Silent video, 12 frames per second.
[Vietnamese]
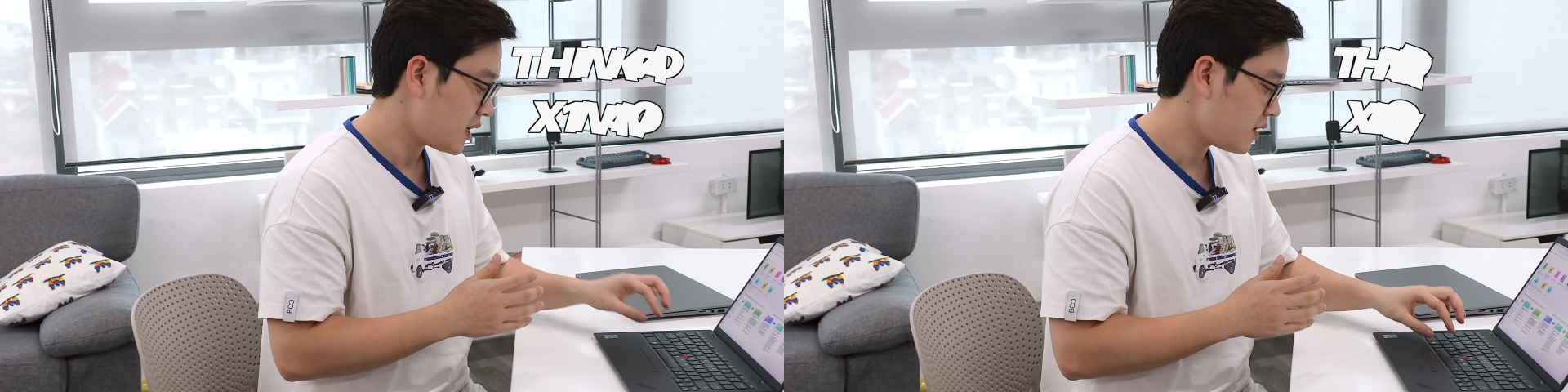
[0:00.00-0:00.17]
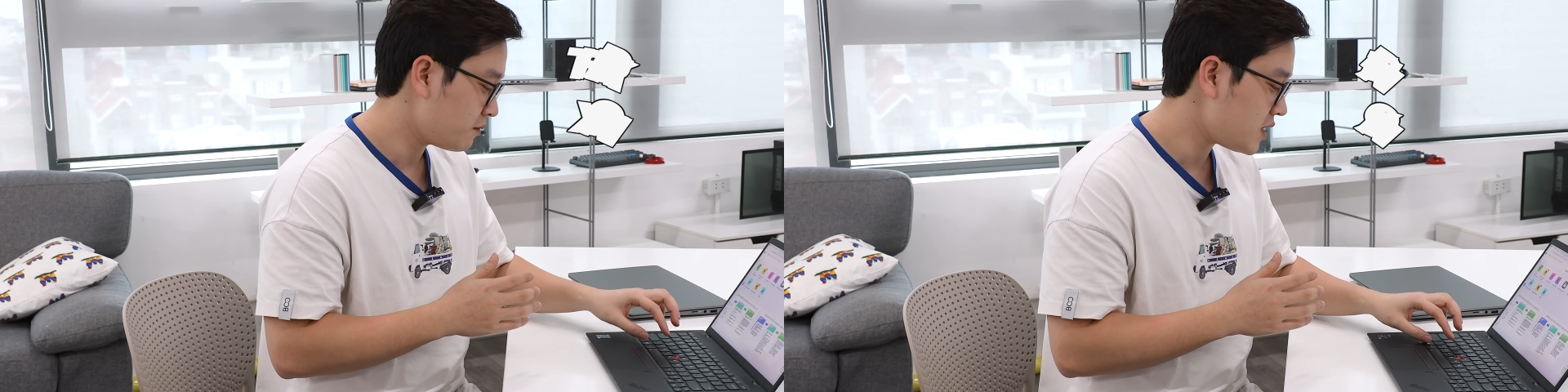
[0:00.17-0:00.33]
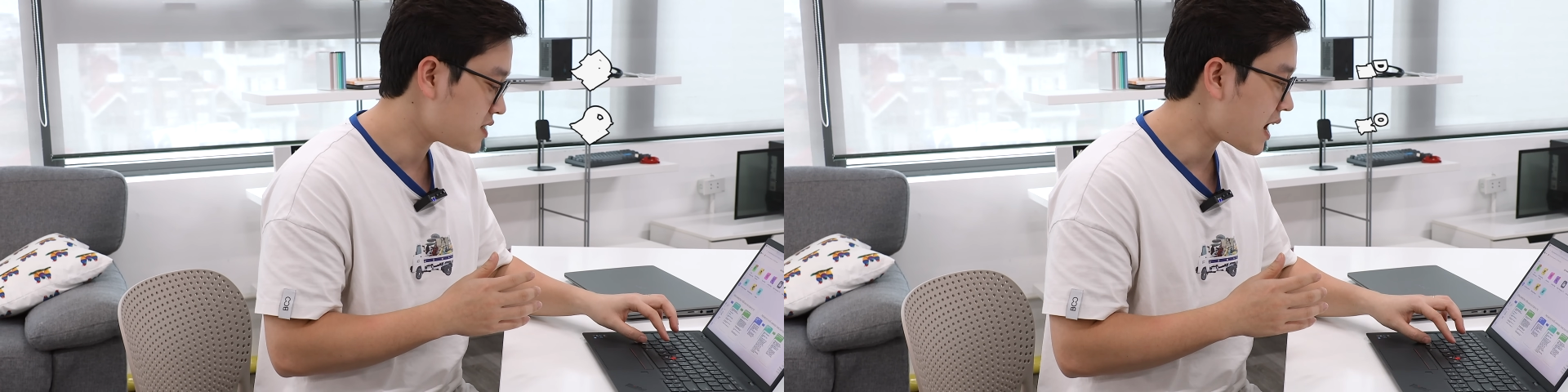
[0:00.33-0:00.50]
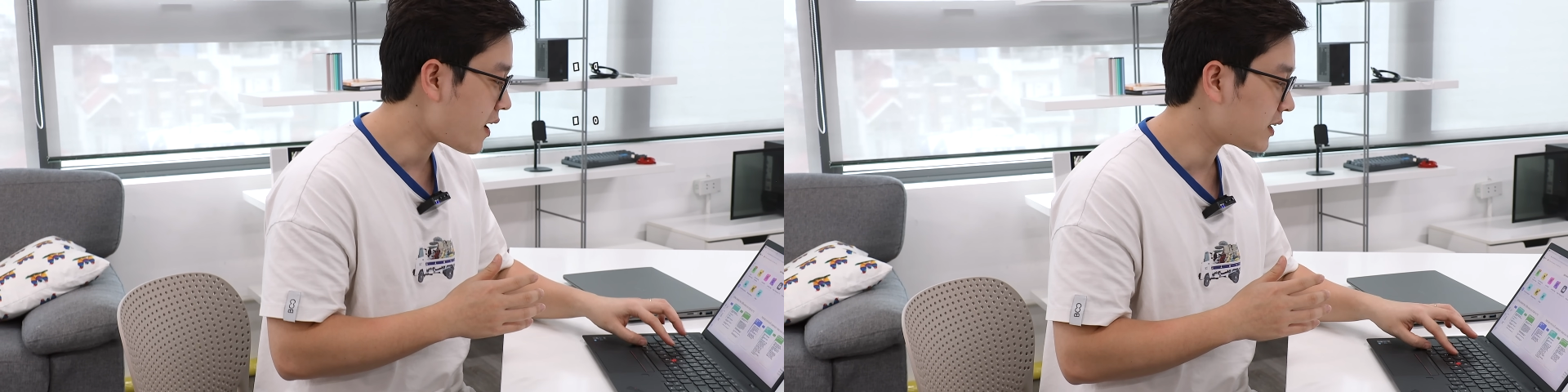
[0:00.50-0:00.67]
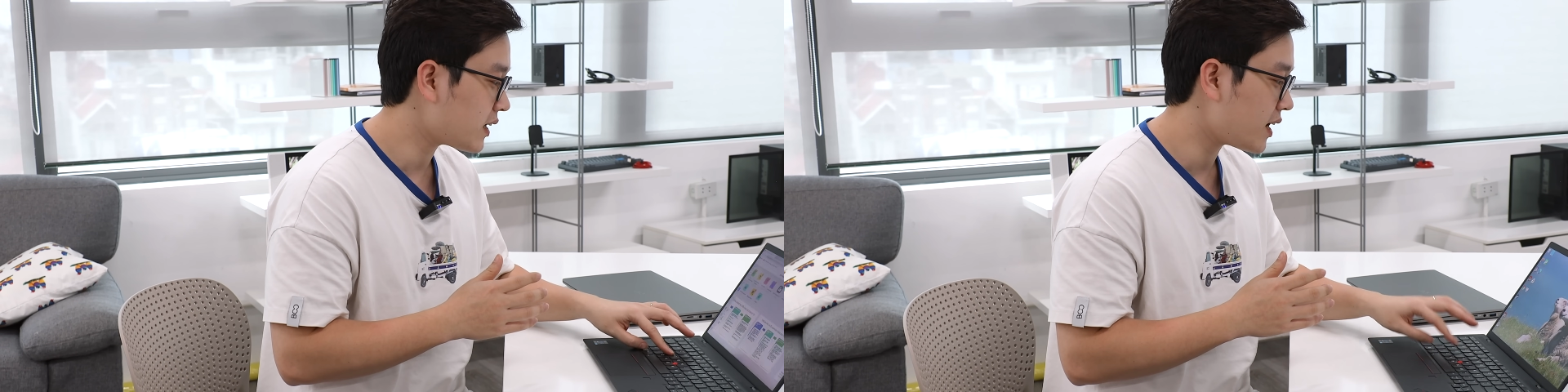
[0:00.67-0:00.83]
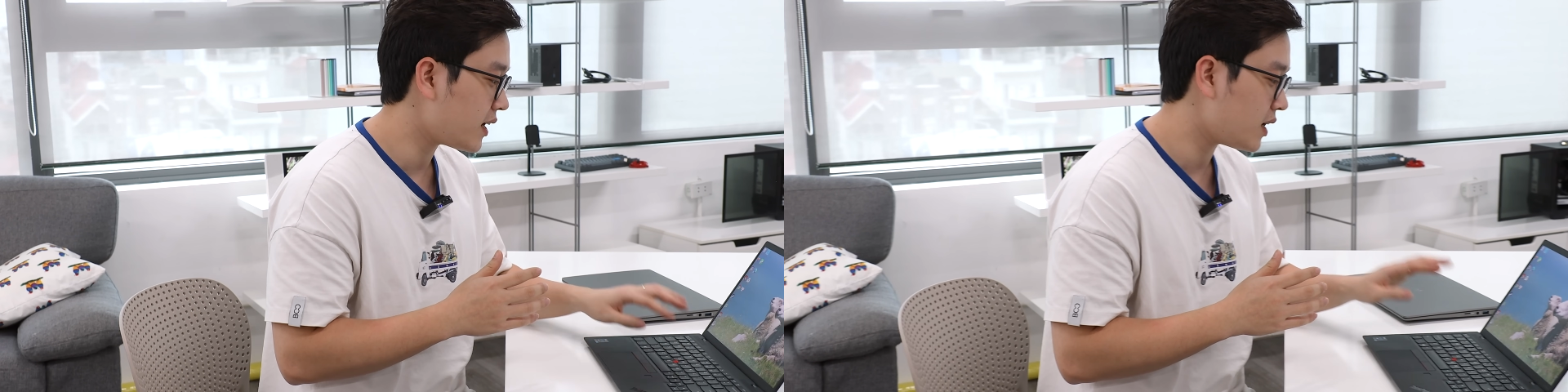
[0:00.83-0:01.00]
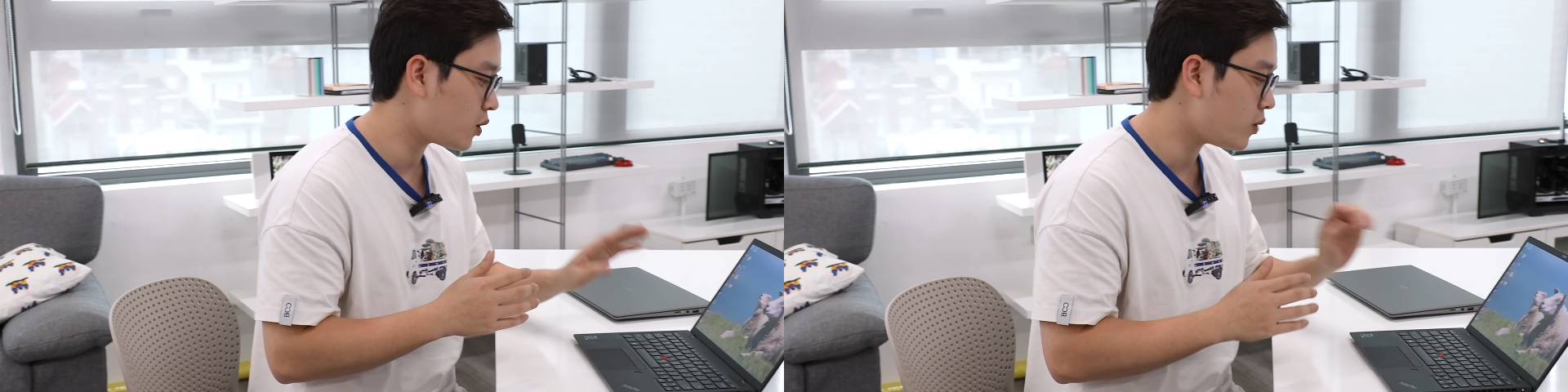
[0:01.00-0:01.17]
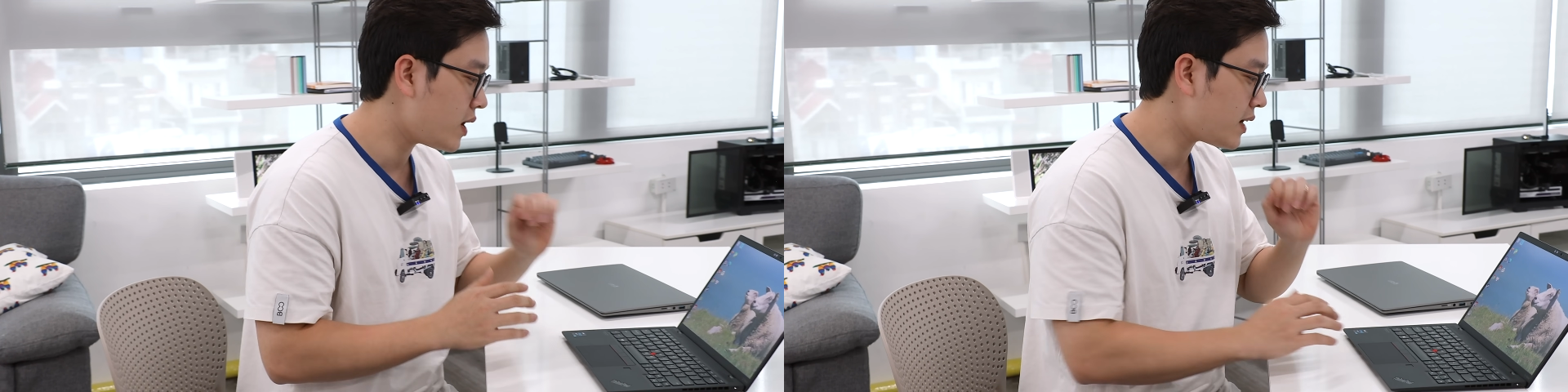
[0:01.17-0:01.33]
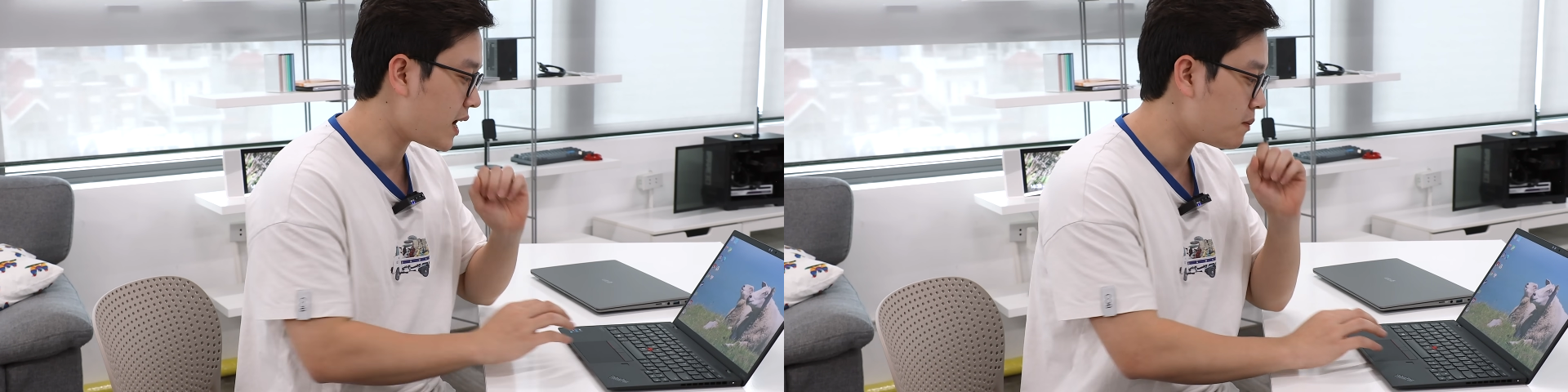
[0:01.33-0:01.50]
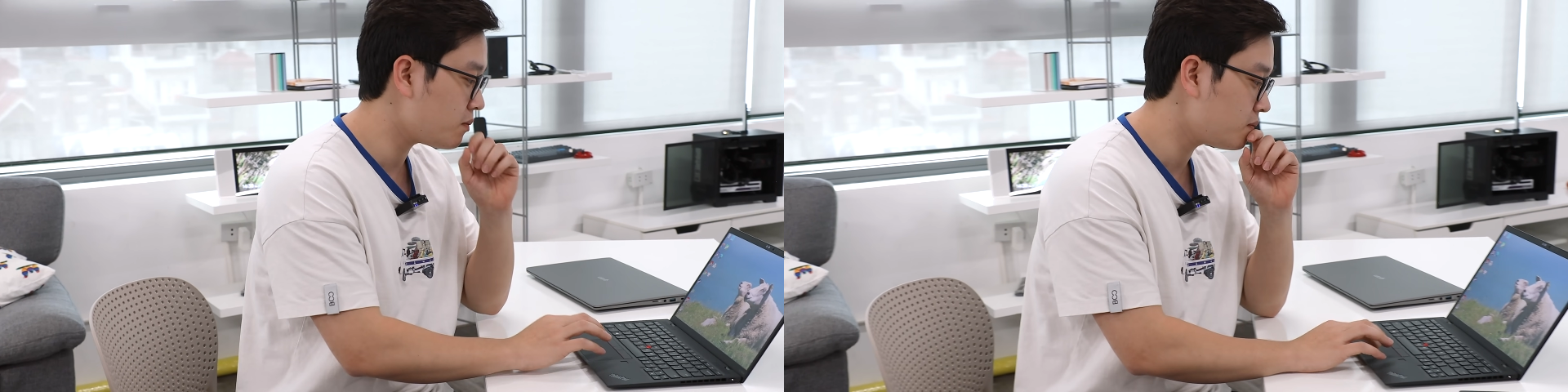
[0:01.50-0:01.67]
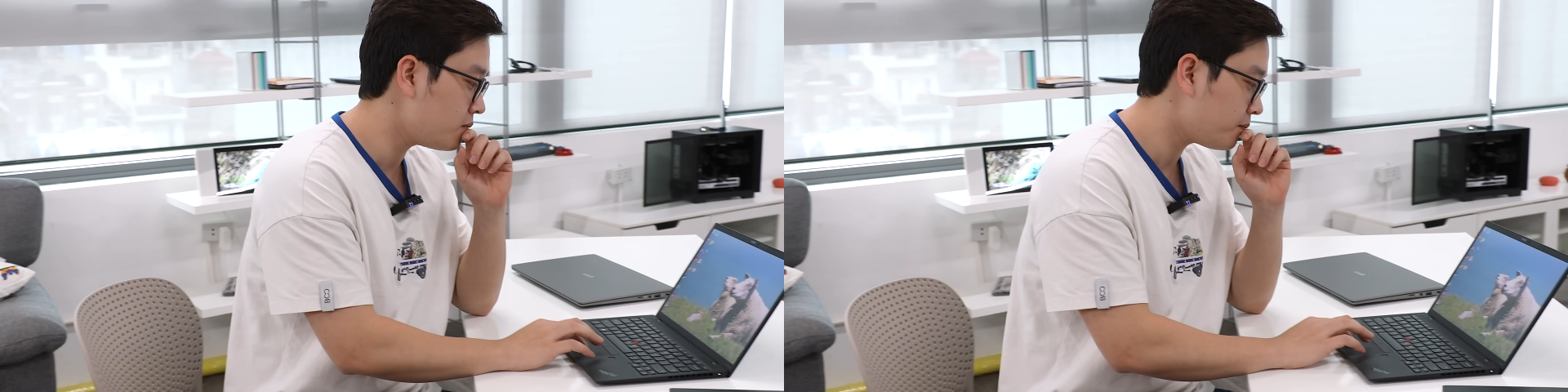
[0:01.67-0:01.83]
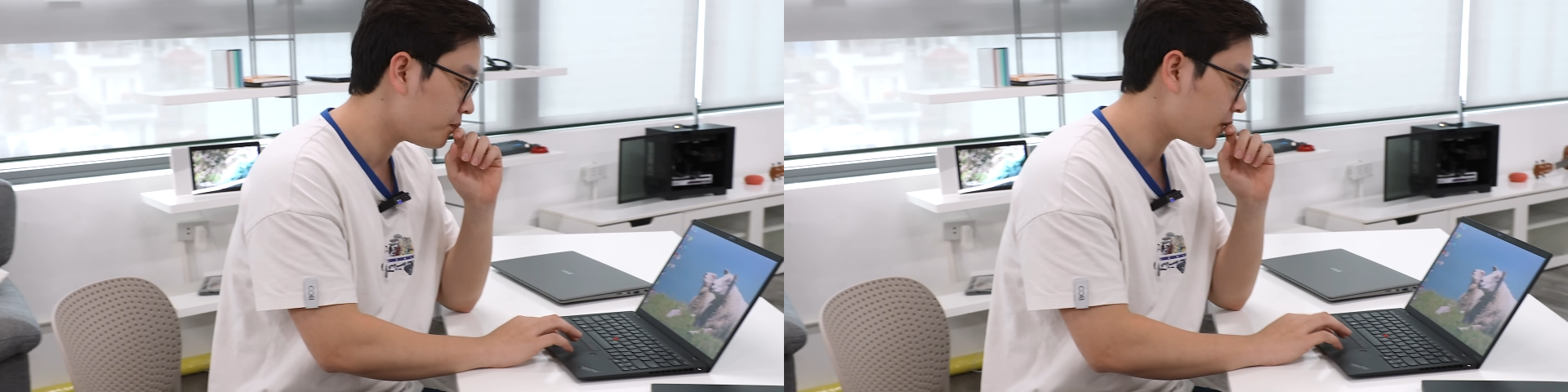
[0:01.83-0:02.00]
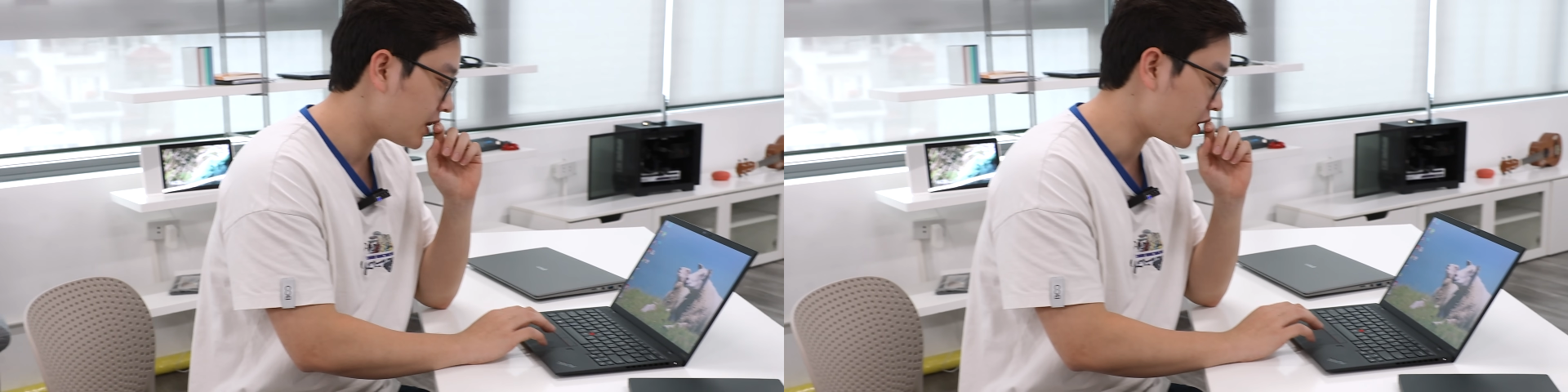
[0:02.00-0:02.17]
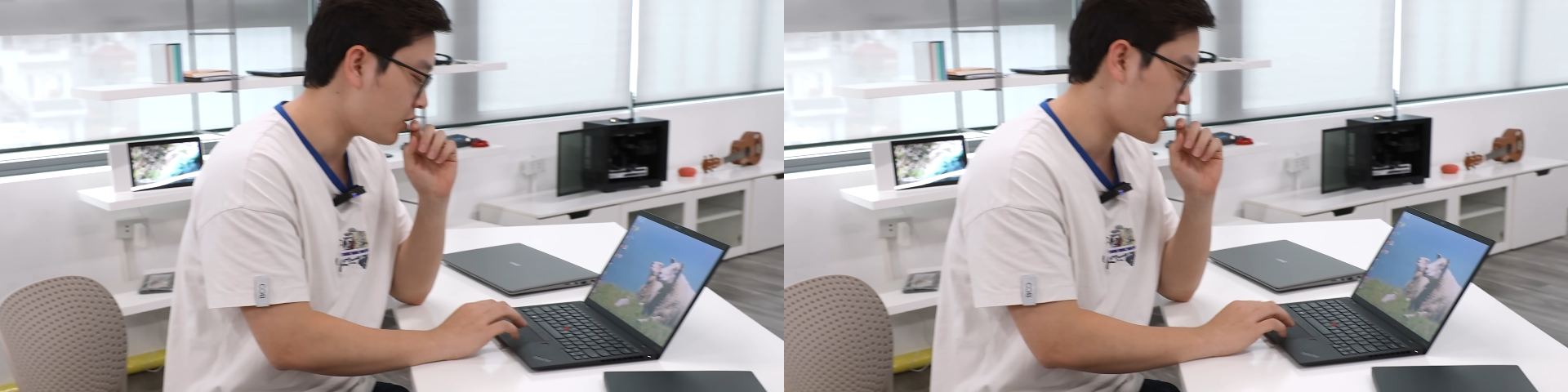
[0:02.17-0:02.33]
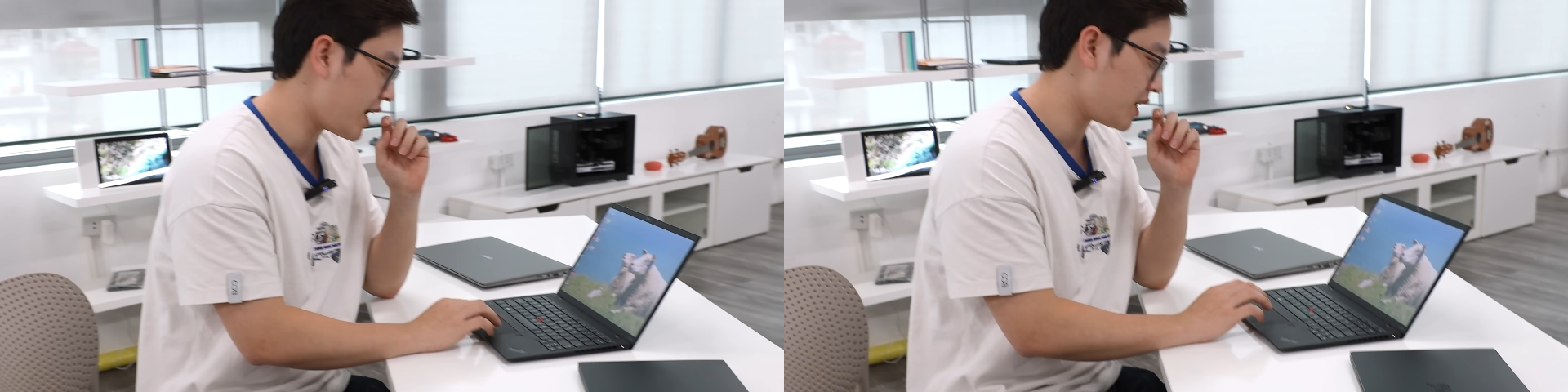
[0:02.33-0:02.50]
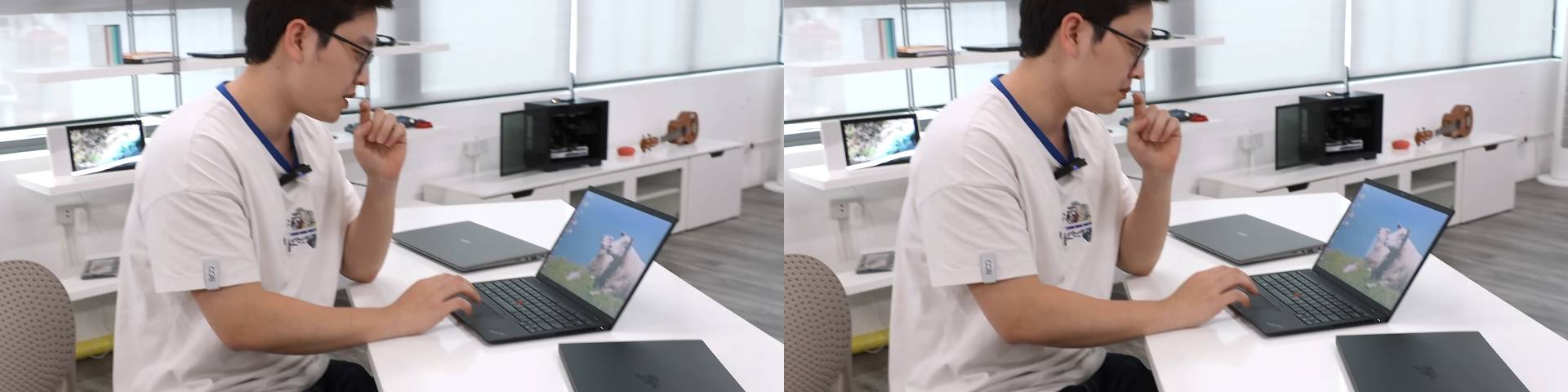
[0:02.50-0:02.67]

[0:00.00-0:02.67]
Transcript: À, vì sao anh lại khuyên em lấy con này?